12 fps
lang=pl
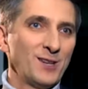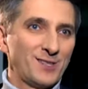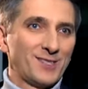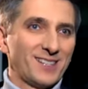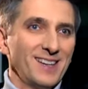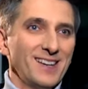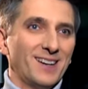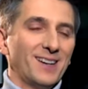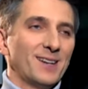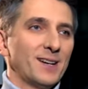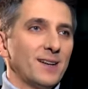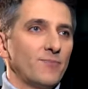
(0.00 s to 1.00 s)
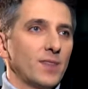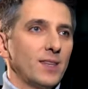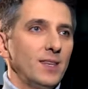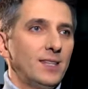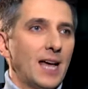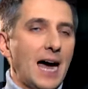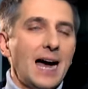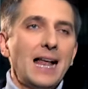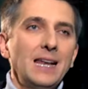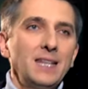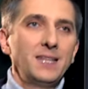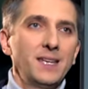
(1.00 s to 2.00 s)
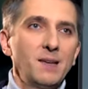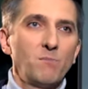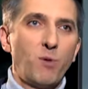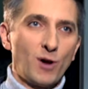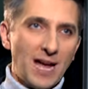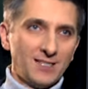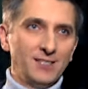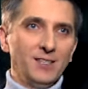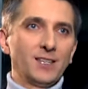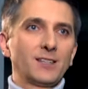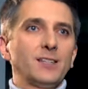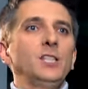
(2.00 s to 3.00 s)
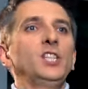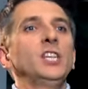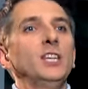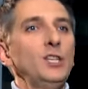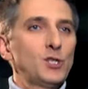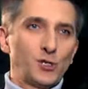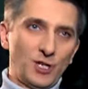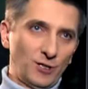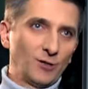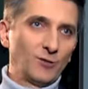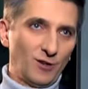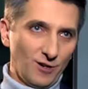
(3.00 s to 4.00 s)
To jest e, idealny poradnik. Nie idźcie tą